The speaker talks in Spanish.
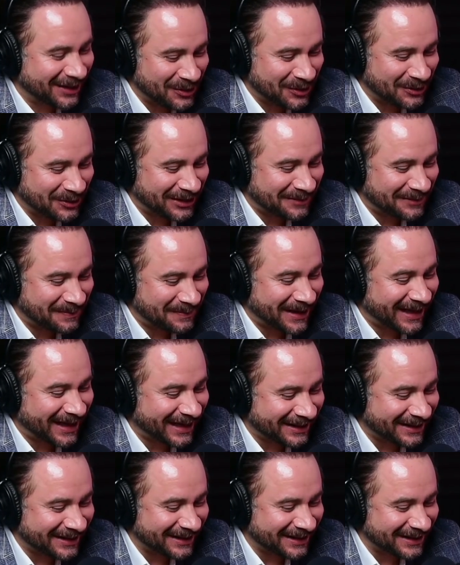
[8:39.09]
los
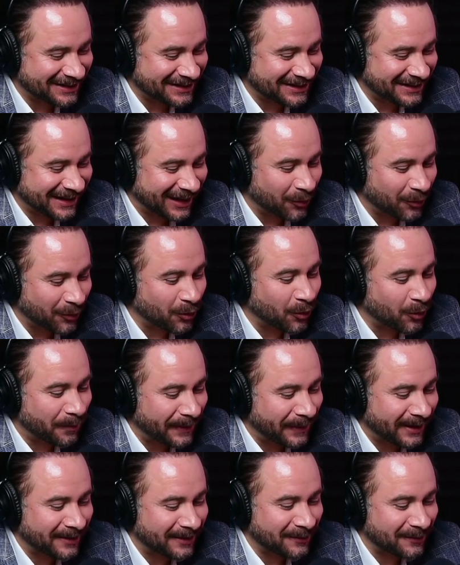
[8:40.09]
aspirantes a
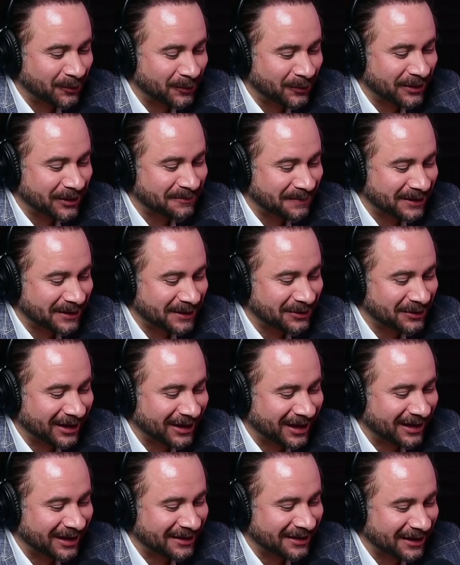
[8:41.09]
ocupar un espacio en la
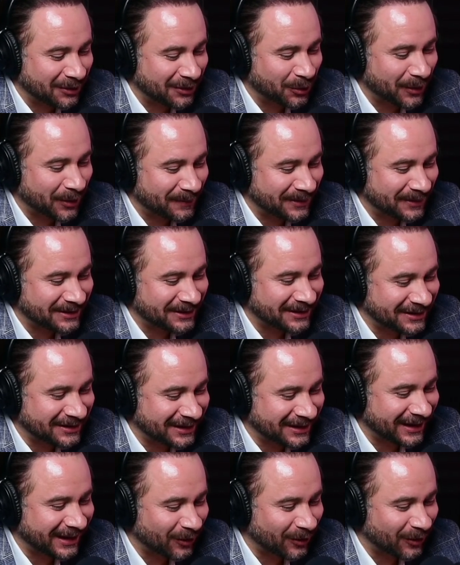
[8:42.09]
candidatura
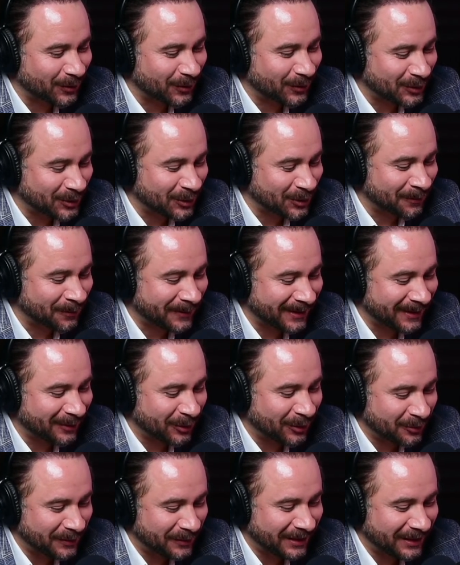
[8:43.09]
presidencial de la oposición para el
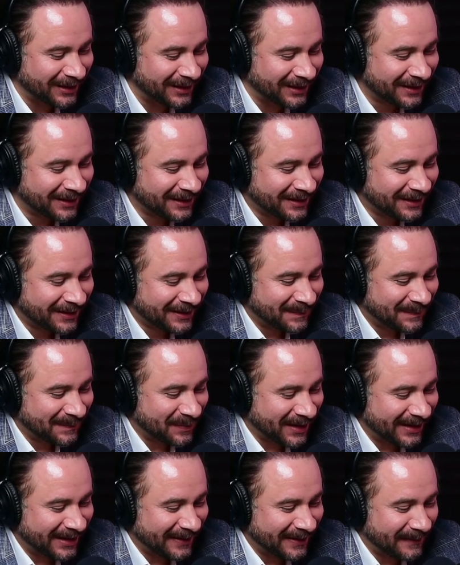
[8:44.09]

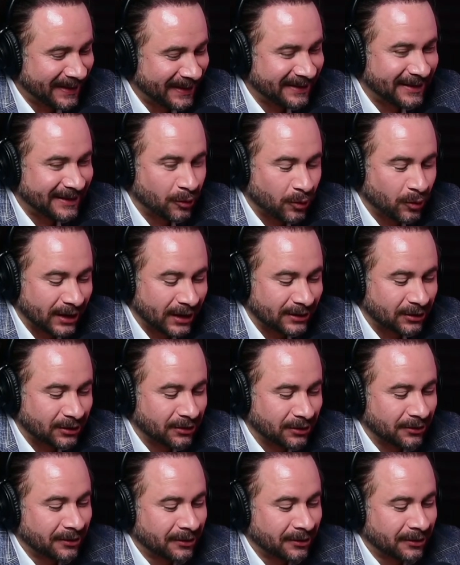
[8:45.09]
2024.